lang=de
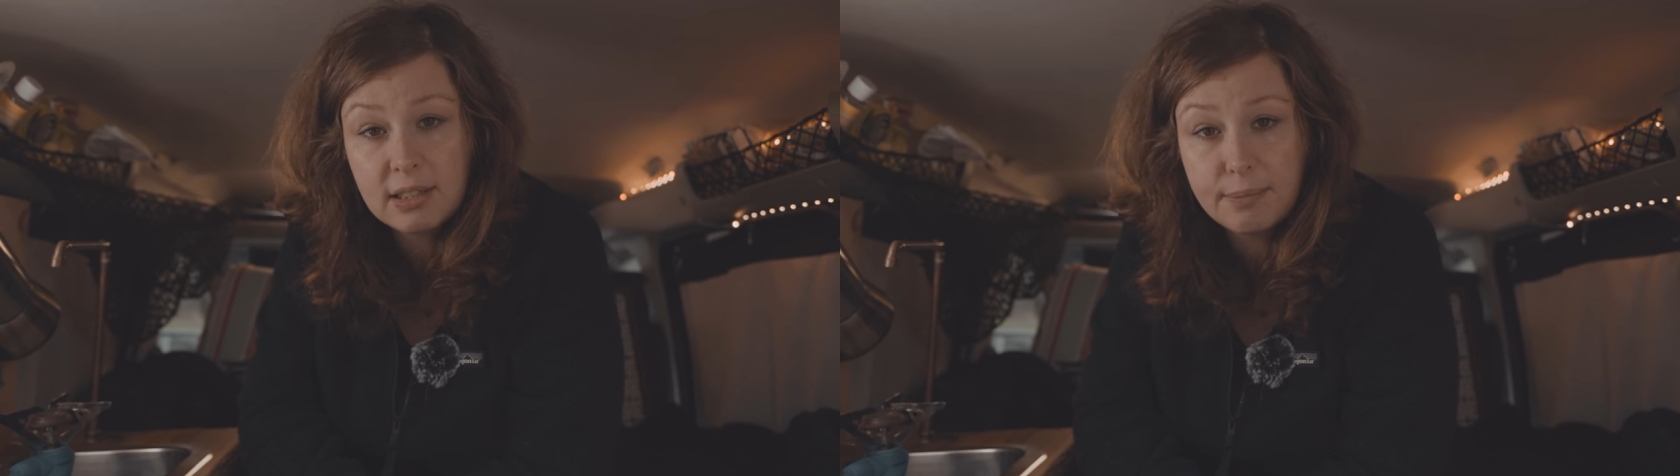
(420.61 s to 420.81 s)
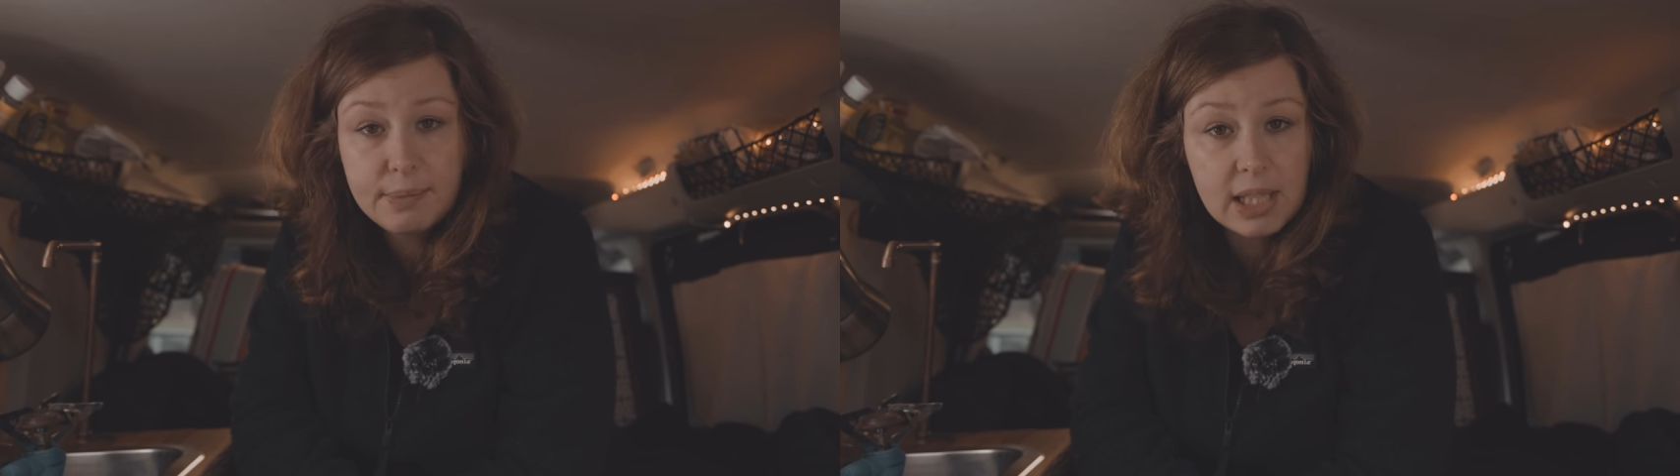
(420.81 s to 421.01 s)

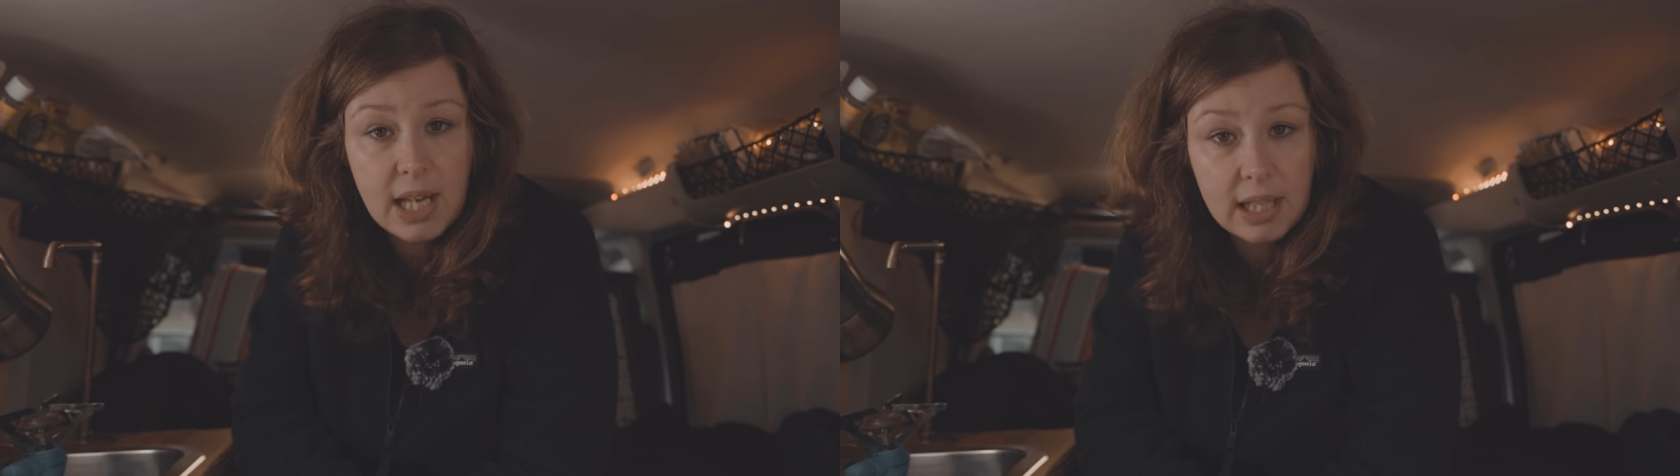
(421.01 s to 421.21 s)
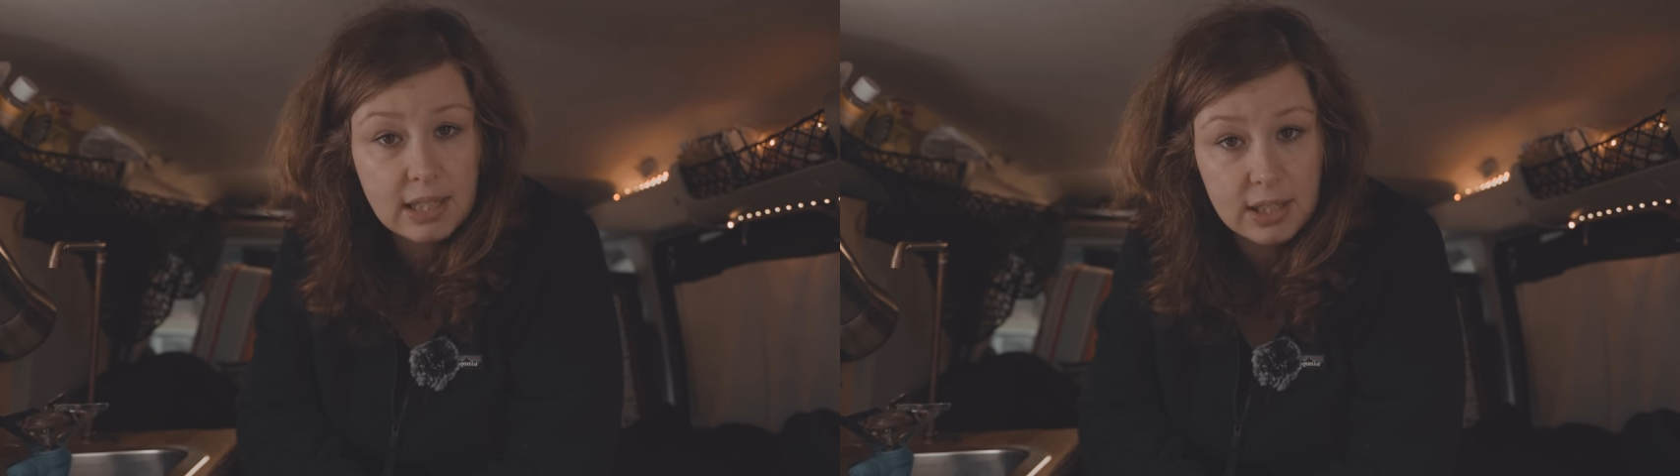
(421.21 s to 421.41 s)

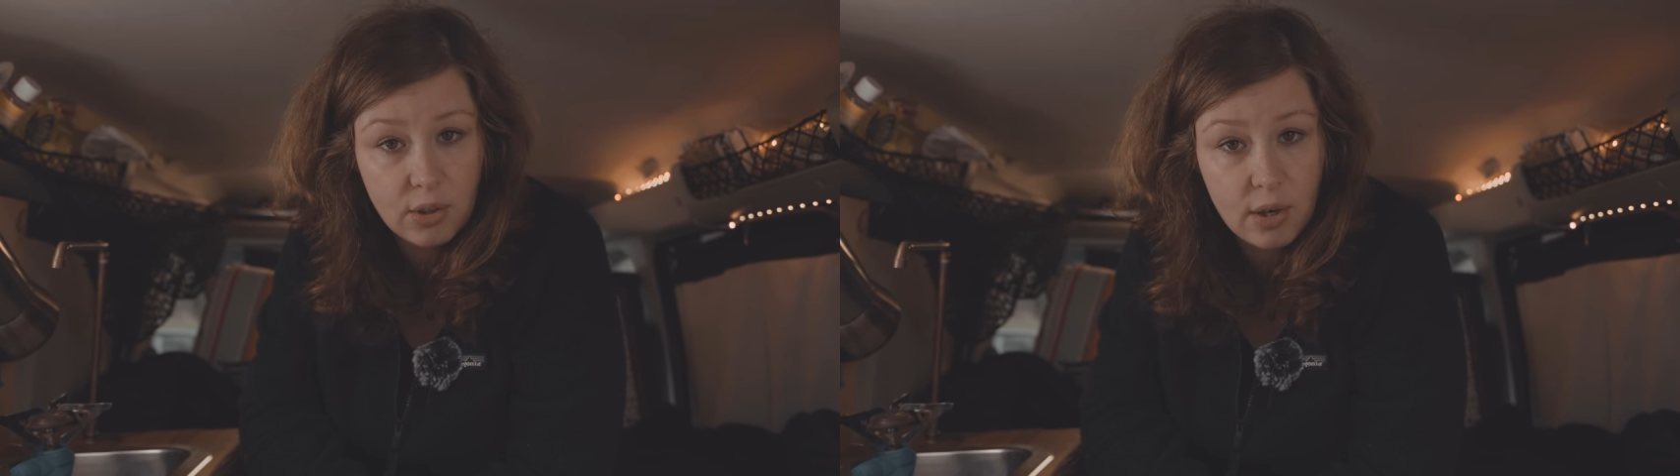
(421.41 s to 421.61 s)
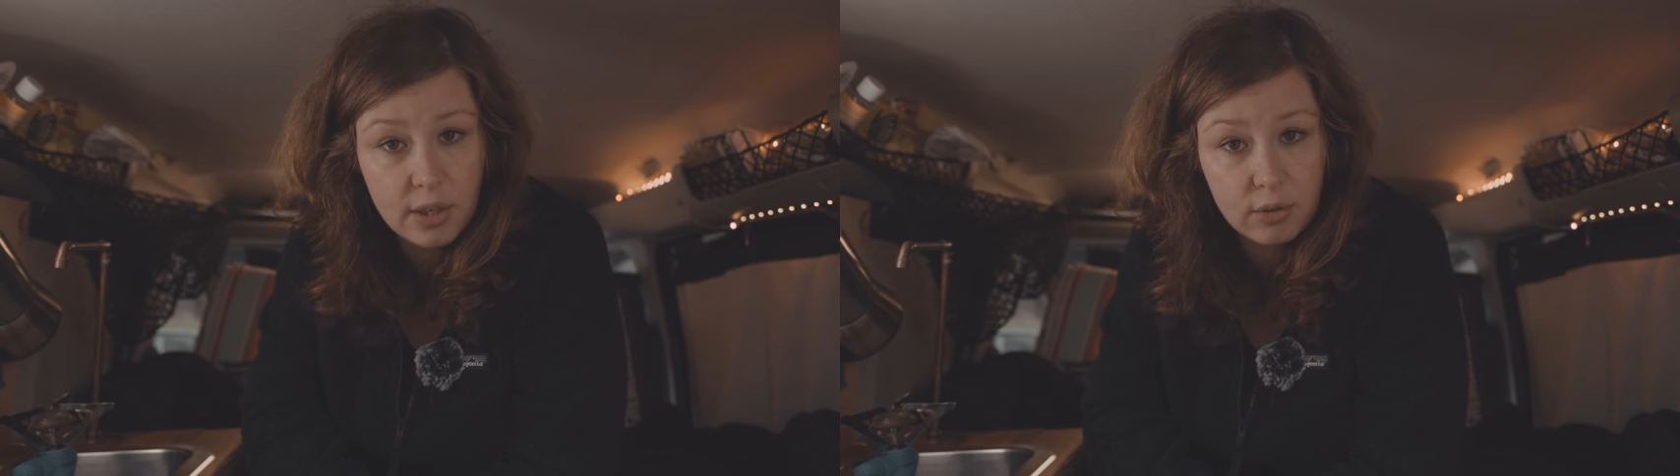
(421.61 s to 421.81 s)
70,
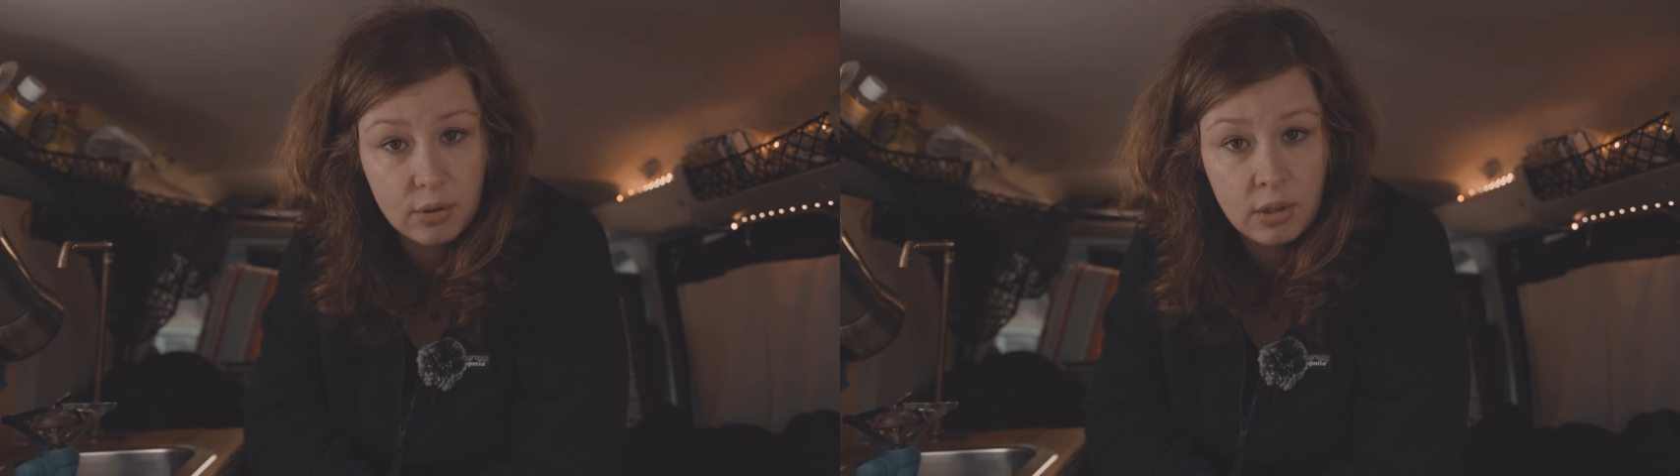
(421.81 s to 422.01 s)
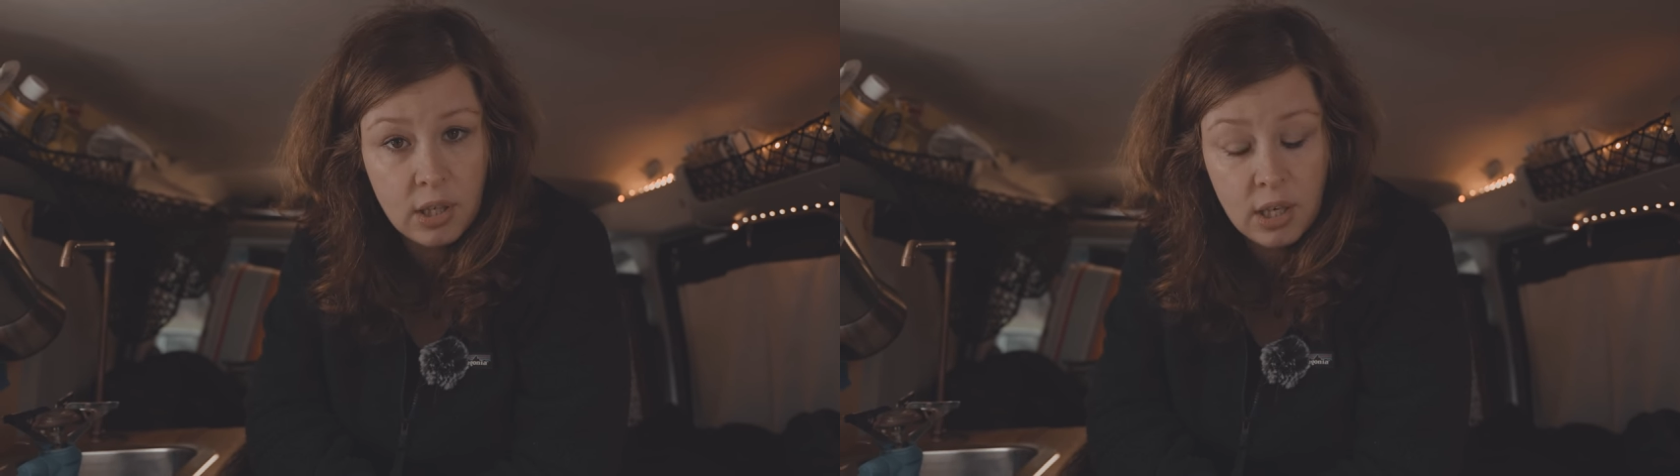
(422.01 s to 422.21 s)
80 Euro.